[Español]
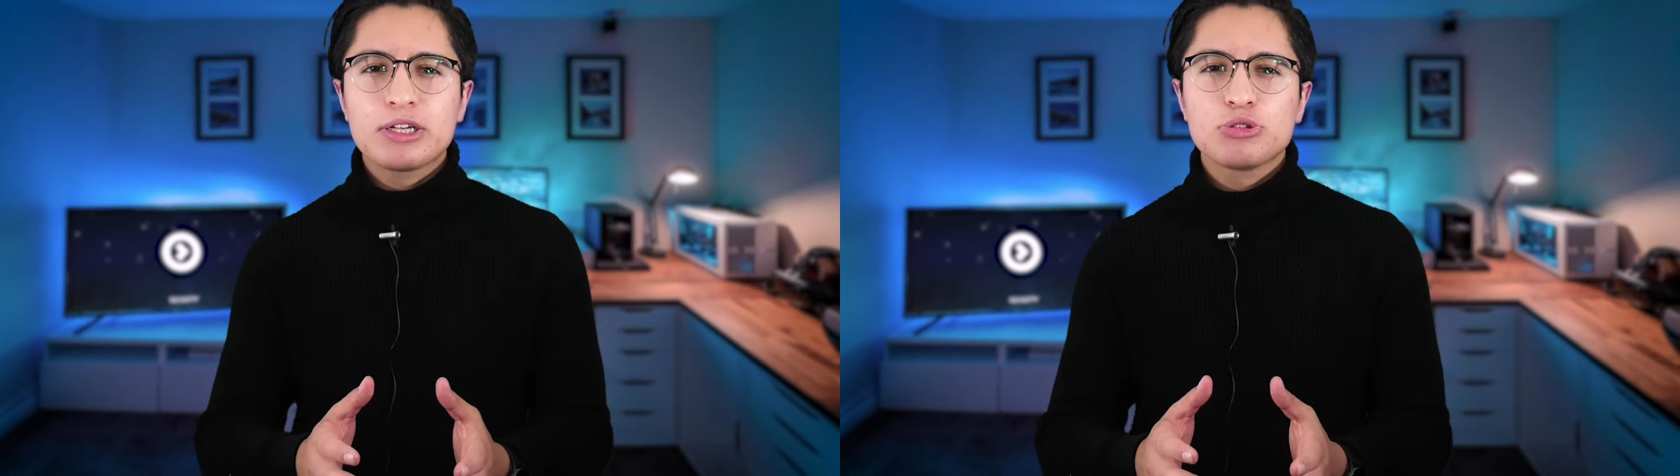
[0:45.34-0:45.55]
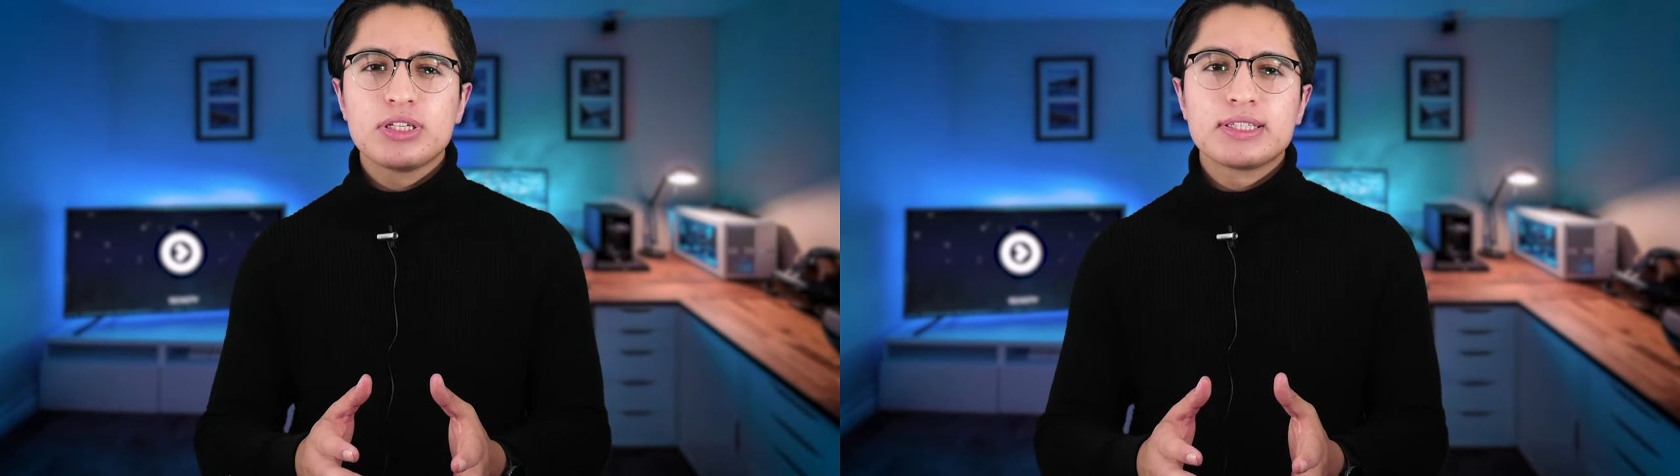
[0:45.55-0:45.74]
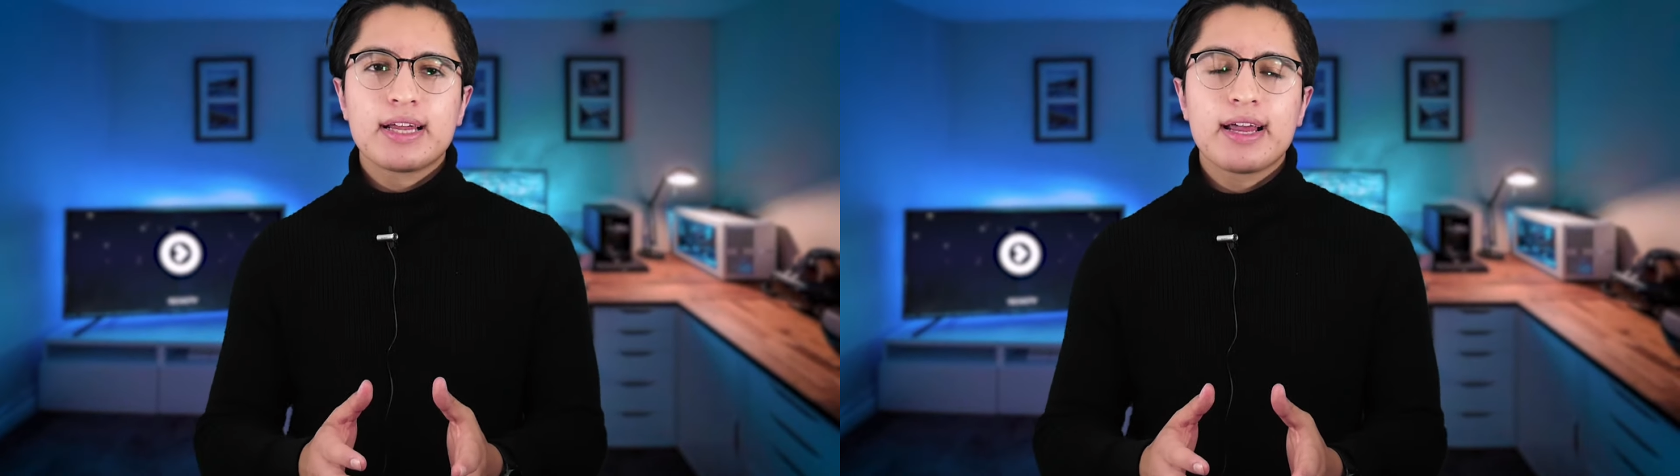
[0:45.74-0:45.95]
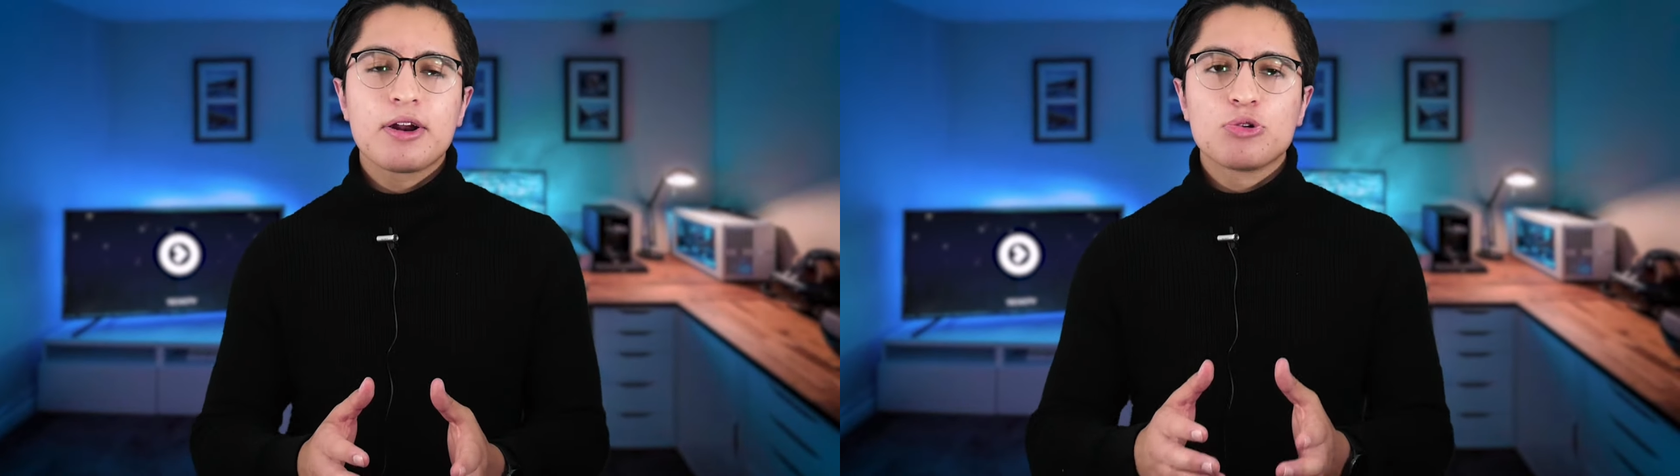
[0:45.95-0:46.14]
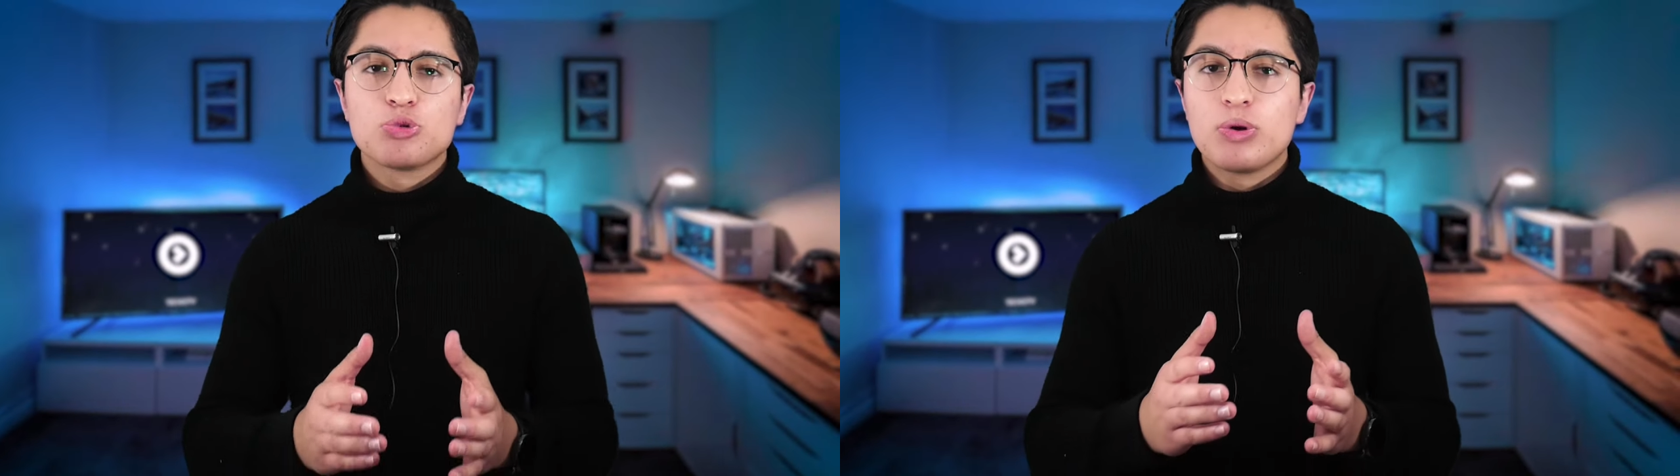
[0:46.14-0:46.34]
paso es
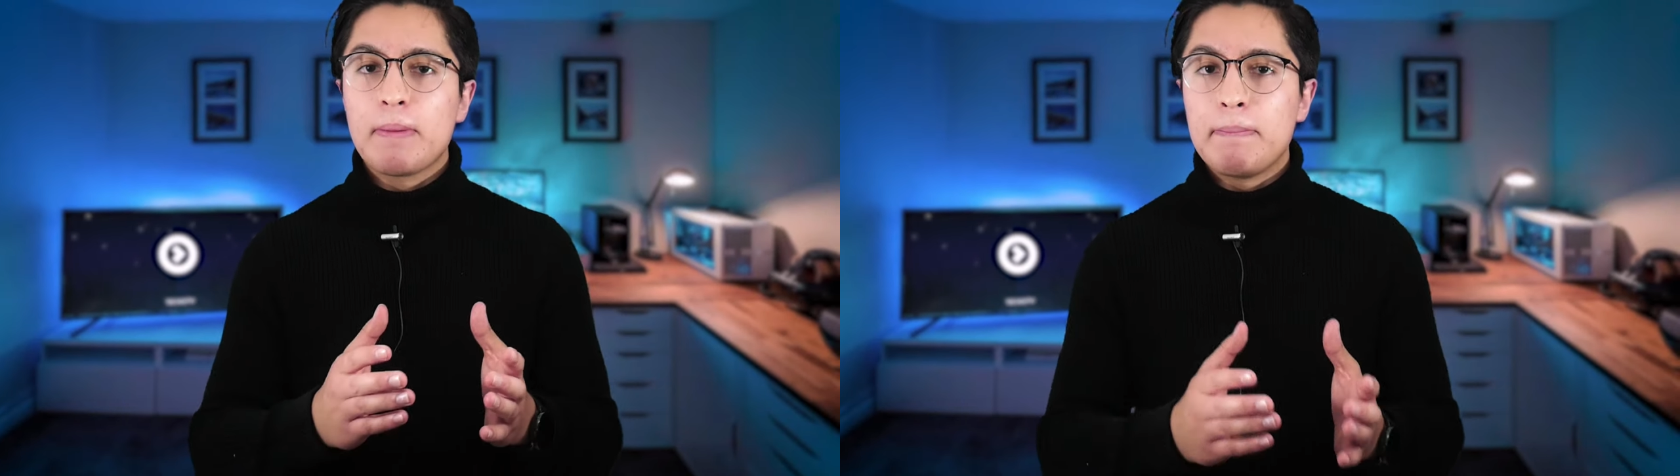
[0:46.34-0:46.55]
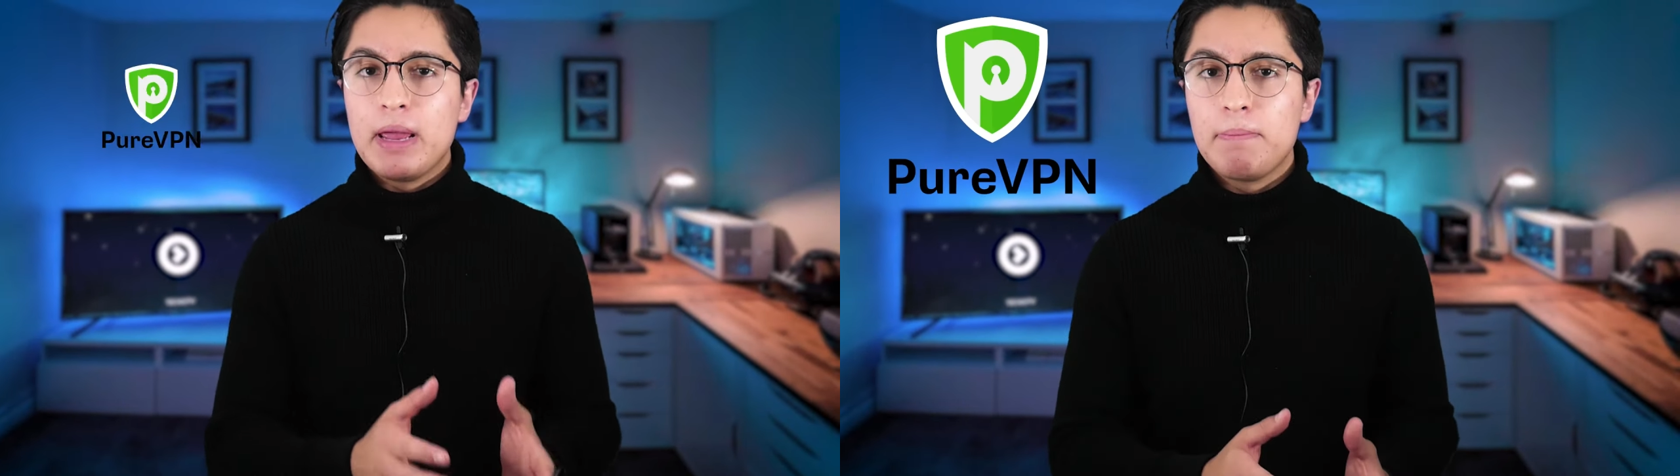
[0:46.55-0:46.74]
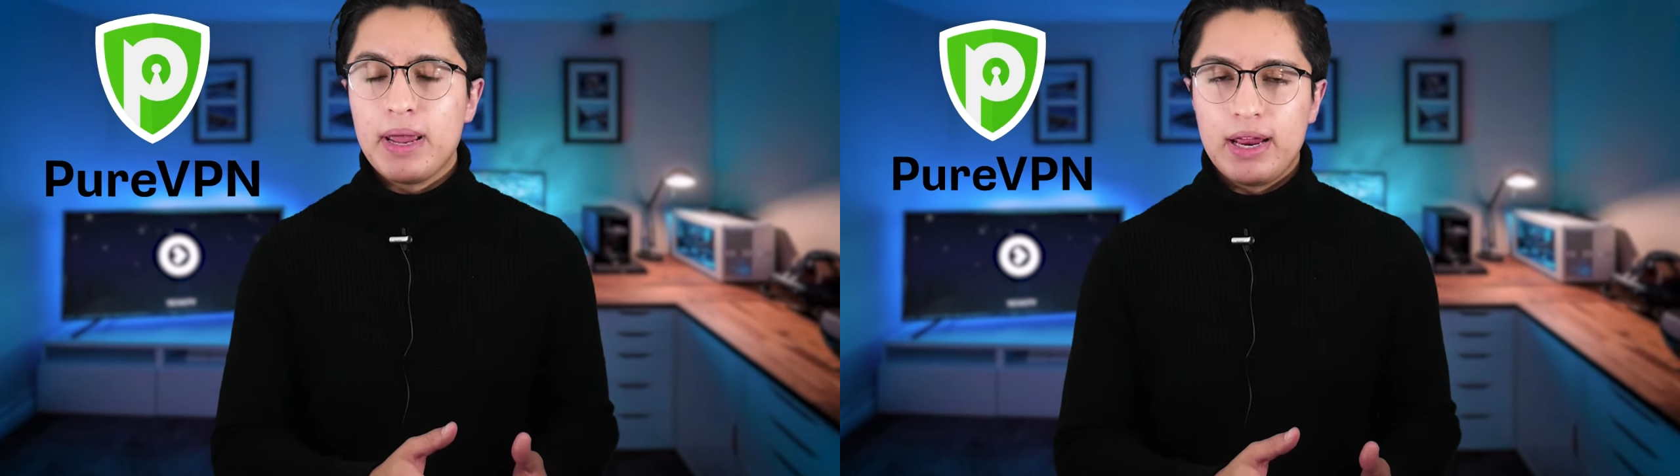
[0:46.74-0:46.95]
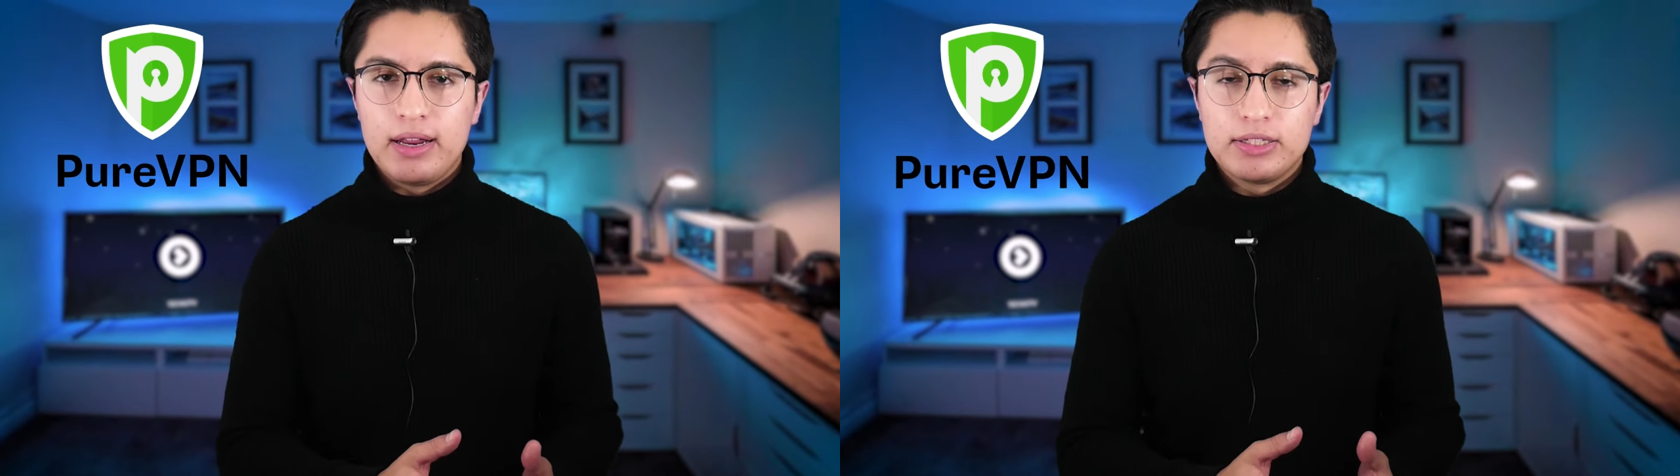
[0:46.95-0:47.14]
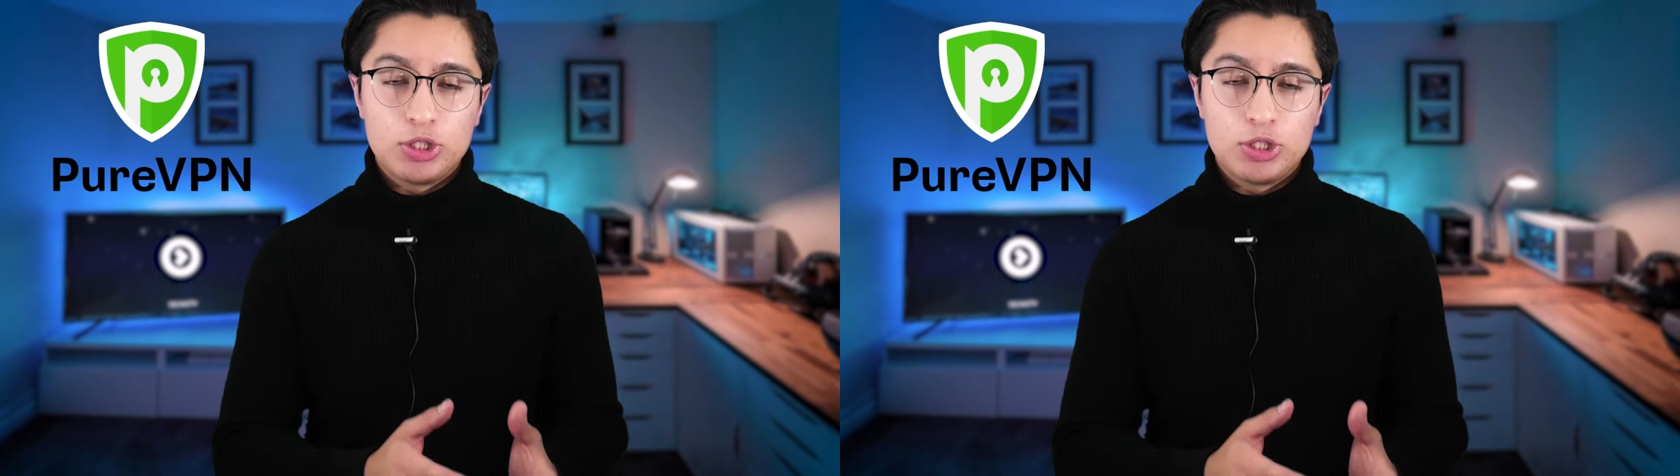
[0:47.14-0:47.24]
descargarnos una VPN.